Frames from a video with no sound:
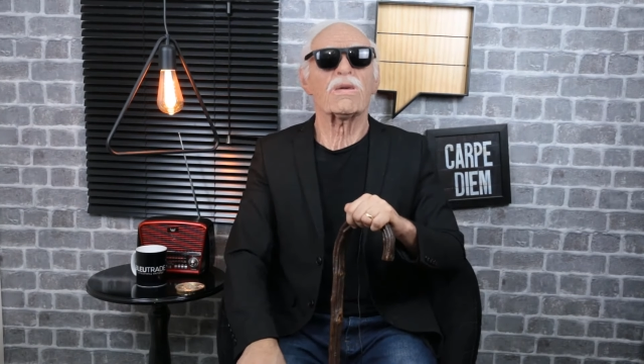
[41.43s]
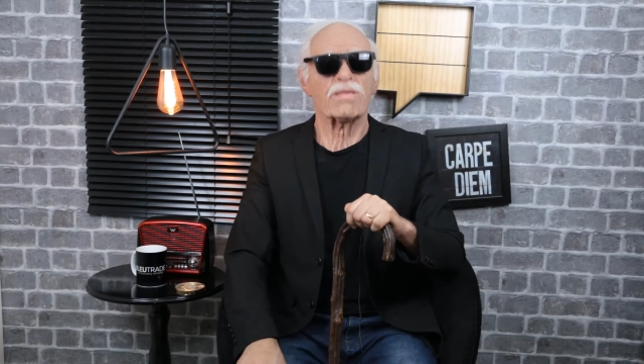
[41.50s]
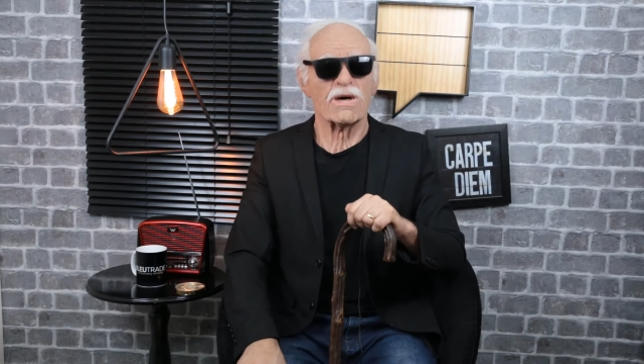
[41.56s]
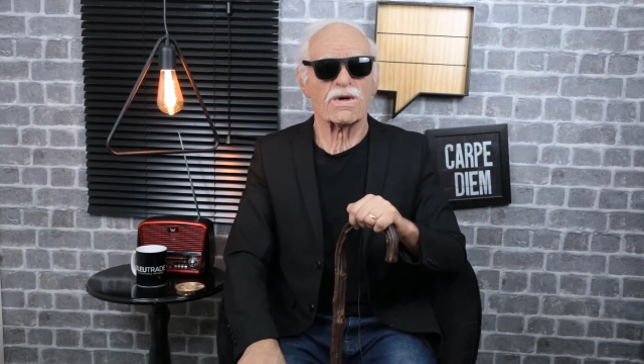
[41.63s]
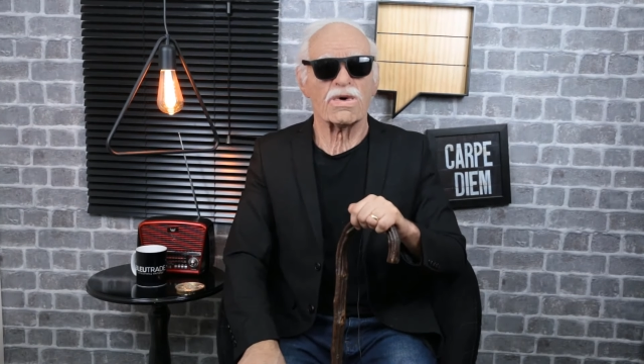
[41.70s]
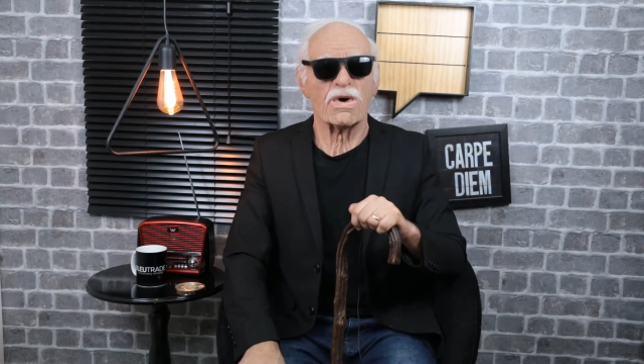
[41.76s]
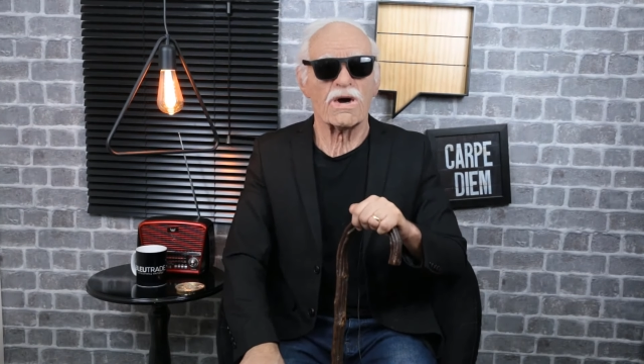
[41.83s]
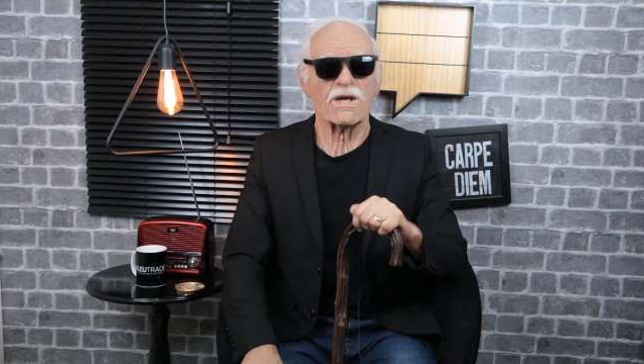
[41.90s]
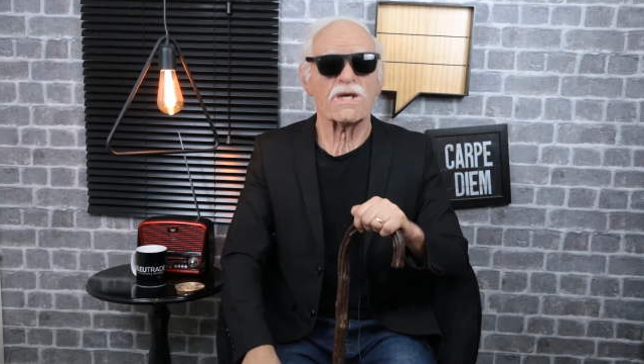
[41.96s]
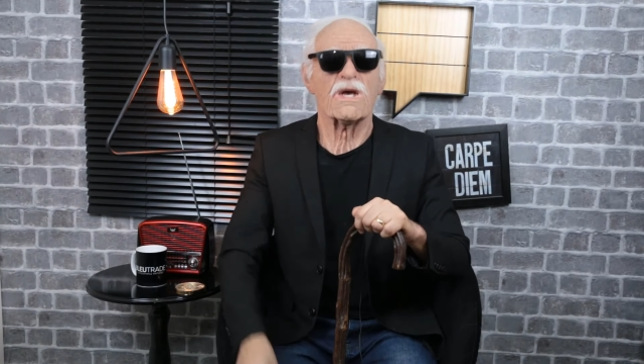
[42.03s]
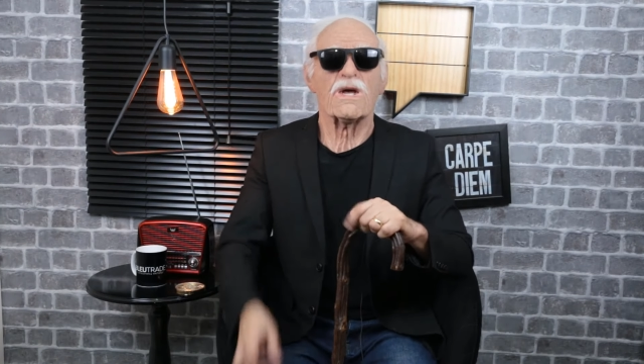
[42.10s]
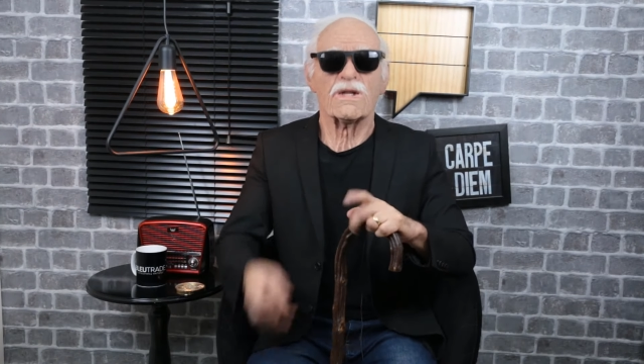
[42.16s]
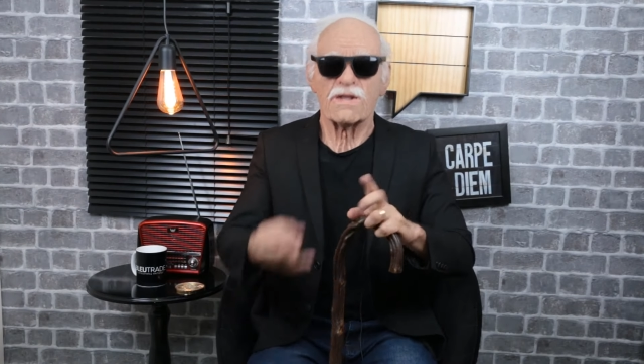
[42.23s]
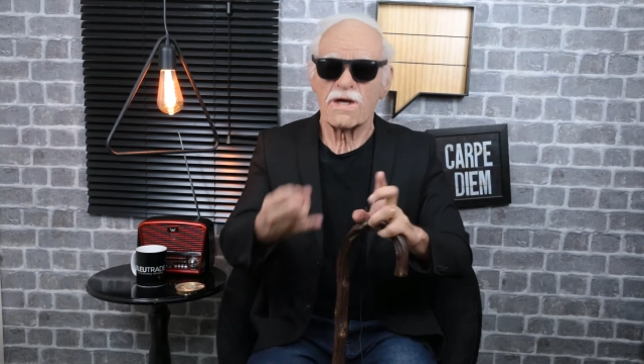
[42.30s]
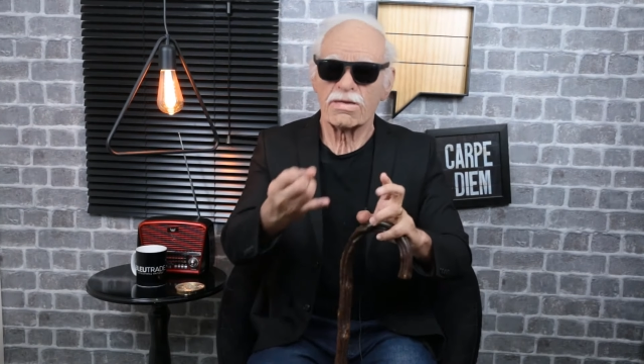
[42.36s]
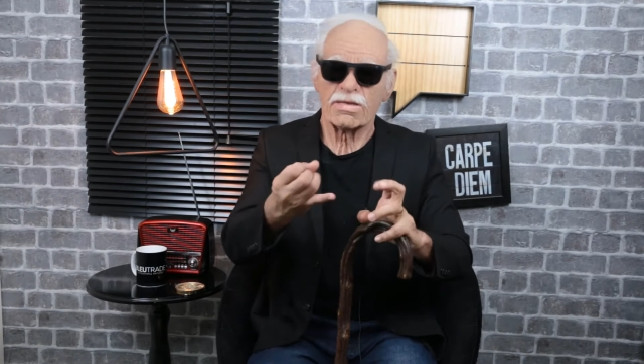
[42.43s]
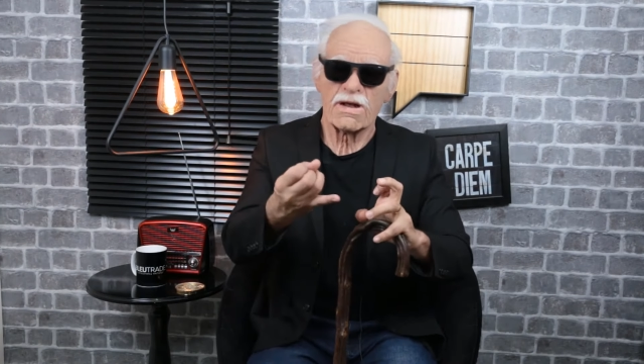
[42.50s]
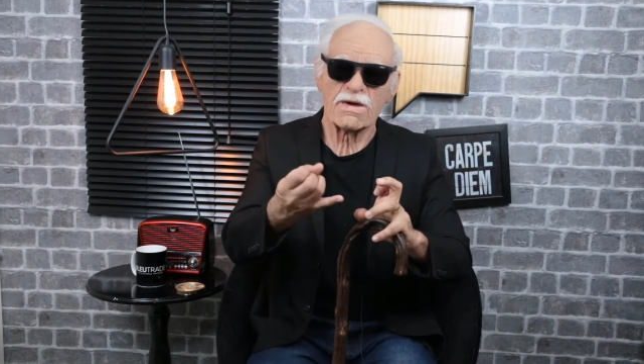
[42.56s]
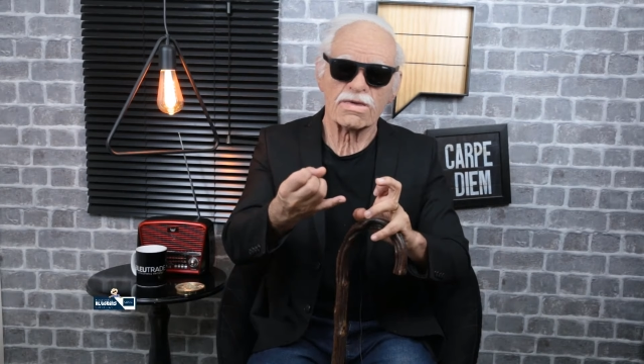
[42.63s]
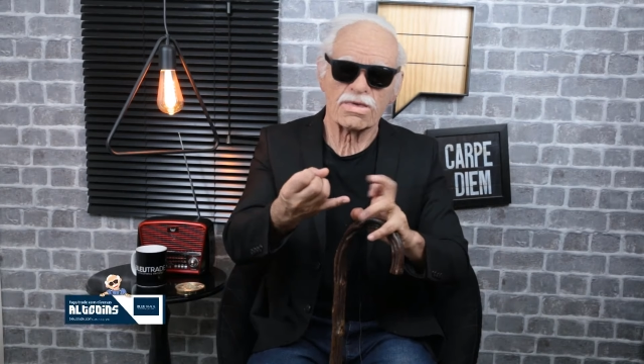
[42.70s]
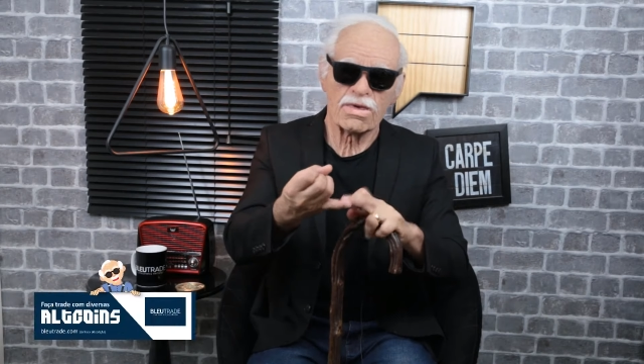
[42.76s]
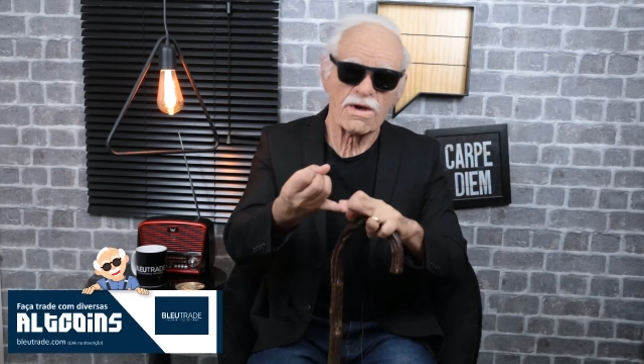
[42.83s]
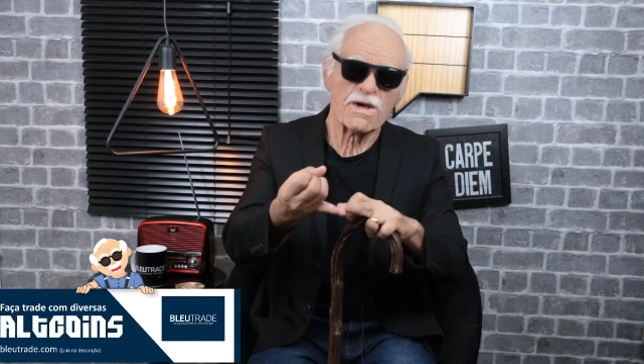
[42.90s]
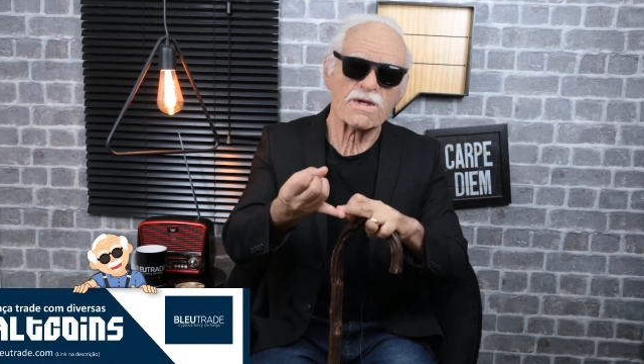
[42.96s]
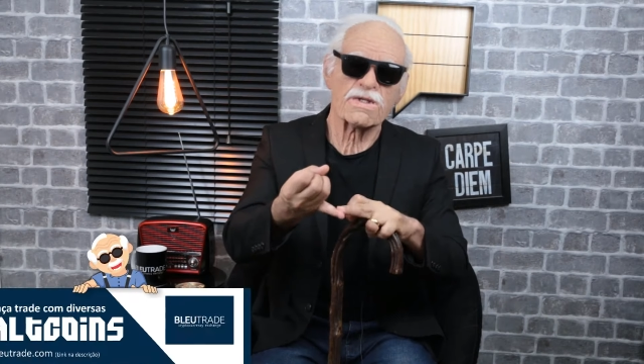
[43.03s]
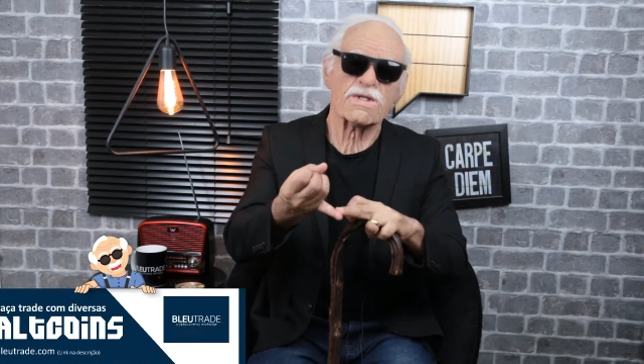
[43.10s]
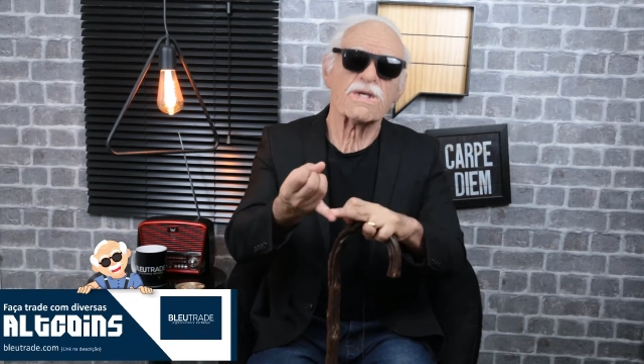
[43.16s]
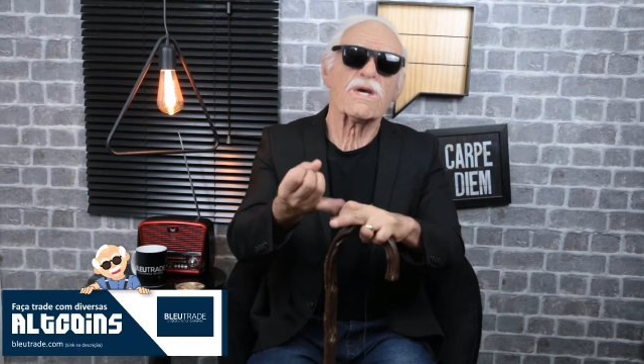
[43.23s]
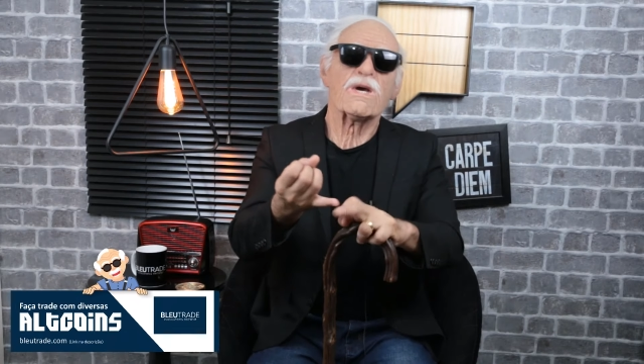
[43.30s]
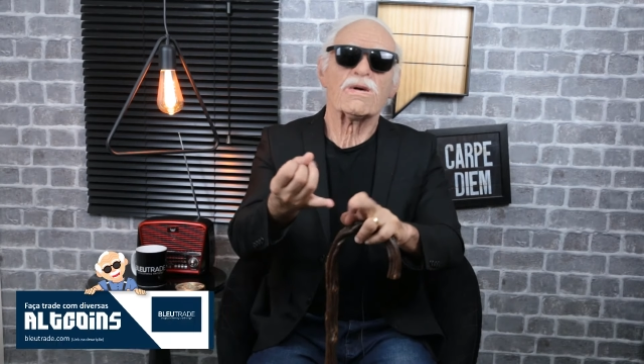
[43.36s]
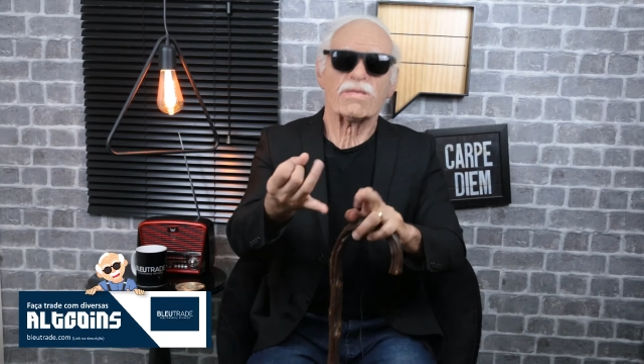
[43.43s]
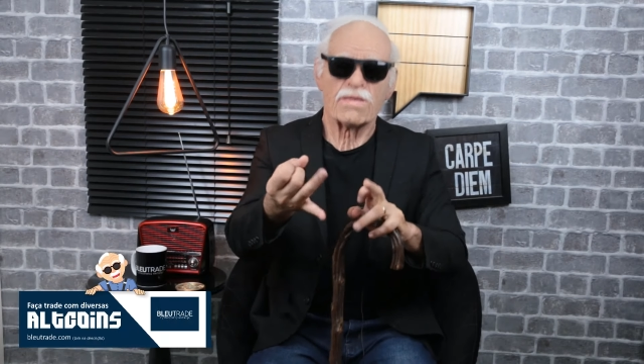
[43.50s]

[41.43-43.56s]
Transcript: EpaCoin na Bleu Trade,